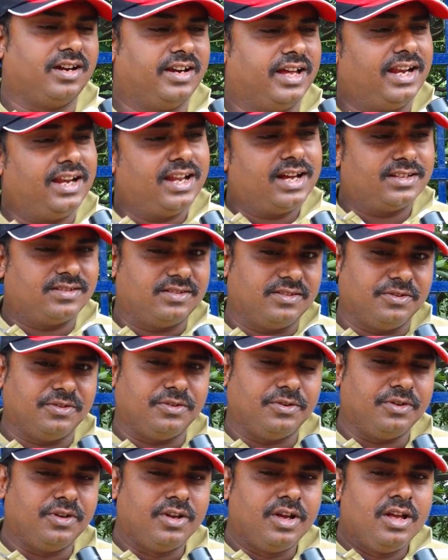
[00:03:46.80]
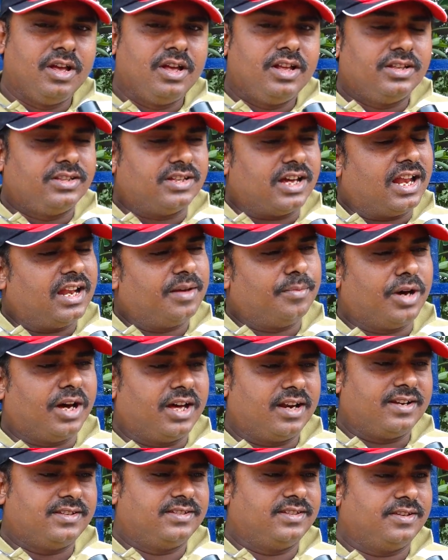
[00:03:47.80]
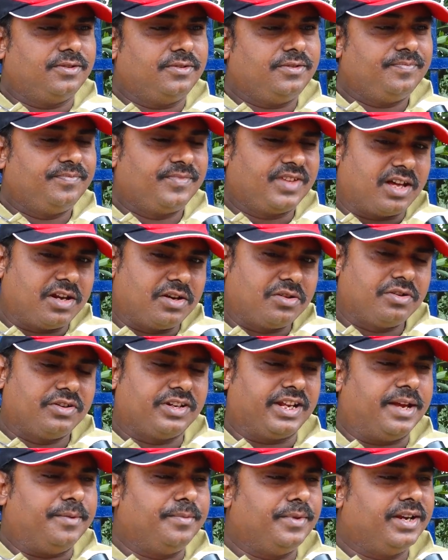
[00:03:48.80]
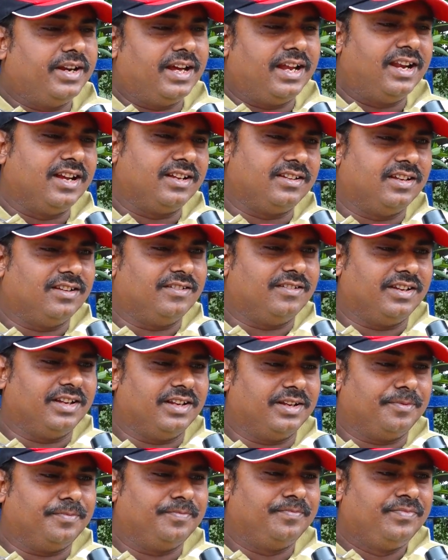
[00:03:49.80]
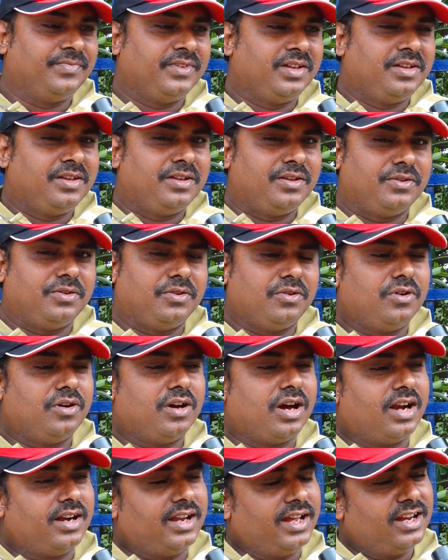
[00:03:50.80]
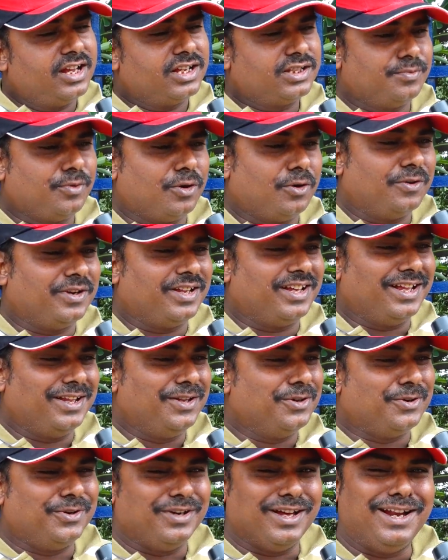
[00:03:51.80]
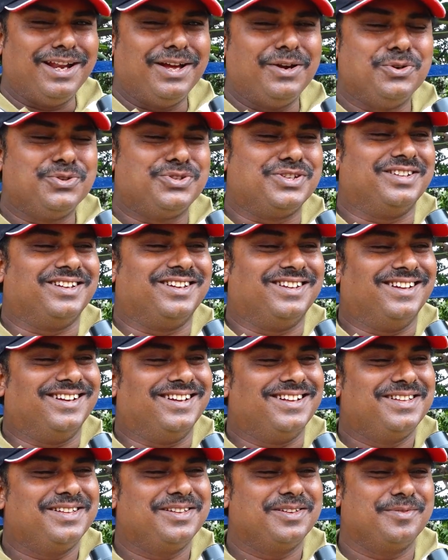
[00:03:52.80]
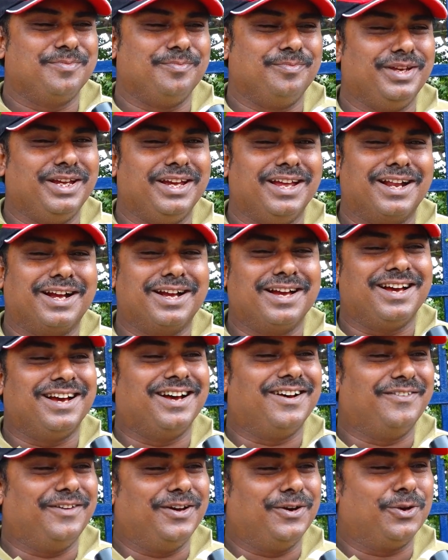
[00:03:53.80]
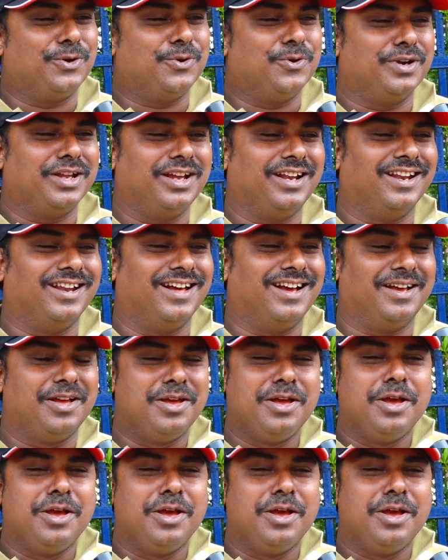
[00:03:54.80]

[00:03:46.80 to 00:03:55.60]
డైలాగ్స్ చాలా బాగా రాశారు కరెక్ట్ టైంకి డైలాగ్ డెలివరీ అండి సో ఆ డైలాగ్స్ బాగున్నాయి ఏదో డైలాగ్ వచ్చింది కదా మీ వెనక ఎవరో ఉంటే నా